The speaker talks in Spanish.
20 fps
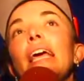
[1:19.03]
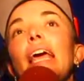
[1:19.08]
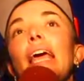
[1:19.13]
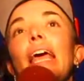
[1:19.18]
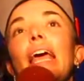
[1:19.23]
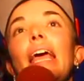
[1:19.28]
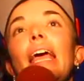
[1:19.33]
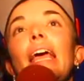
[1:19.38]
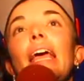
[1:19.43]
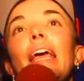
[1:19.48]

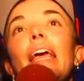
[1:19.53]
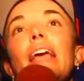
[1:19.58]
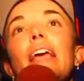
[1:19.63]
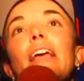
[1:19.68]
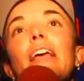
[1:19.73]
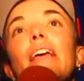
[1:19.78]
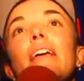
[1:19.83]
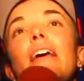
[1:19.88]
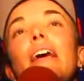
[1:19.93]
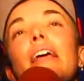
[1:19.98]

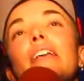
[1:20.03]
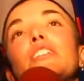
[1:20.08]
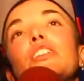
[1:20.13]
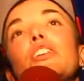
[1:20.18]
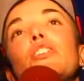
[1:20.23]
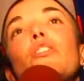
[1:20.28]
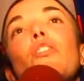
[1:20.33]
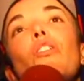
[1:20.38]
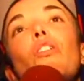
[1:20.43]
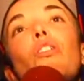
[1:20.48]
eh, he
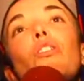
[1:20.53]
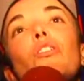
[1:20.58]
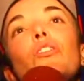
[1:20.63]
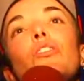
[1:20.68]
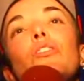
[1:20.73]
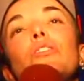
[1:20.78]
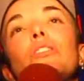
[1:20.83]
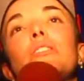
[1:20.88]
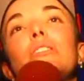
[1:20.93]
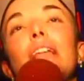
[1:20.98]
sido
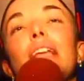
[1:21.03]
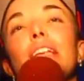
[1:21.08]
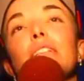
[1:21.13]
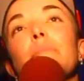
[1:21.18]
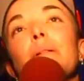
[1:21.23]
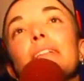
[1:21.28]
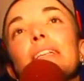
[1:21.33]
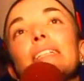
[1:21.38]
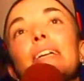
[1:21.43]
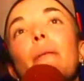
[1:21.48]
tres
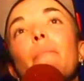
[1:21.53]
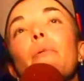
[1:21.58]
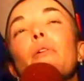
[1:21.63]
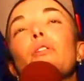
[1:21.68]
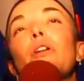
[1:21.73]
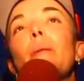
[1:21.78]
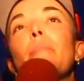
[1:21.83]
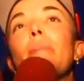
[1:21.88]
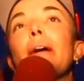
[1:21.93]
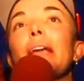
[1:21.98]
veces
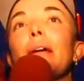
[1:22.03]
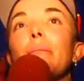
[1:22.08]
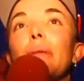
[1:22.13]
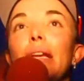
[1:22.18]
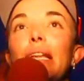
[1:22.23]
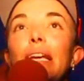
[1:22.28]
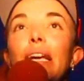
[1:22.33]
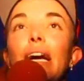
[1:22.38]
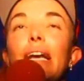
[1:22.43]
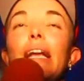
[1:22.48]
campeona
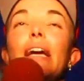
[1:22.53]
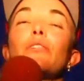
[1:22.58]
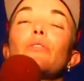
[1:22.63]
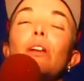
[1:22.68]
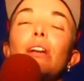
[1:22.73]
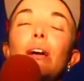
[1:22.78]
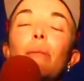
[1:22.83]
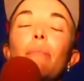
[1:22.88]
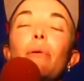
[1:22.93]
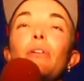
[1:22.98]
panamericana,
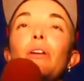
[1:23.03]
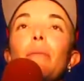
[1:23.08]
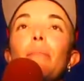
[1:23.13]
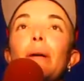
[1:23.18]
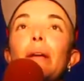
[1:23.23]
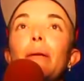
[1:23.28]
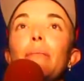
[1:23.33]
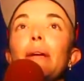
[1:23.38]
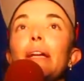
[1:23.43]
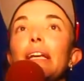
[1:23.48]
actual campeona
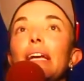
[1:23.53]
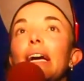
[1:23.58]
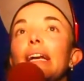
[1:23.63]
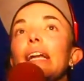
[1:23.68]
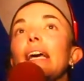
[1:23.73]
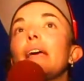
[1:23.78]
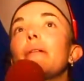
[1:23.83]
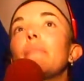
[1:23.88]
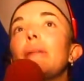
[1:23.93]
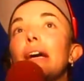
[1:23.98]

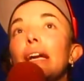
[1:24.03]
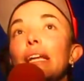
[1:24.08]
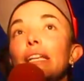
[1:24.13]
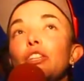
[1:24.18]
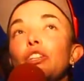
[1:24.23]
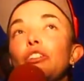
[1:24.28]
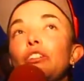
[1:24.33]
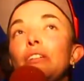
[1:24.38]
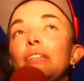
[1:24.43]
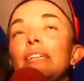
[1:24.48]
panamericana de
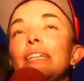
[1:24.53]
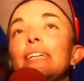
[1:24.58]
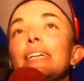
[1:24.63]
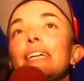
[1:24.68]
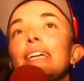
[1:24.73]
maratón,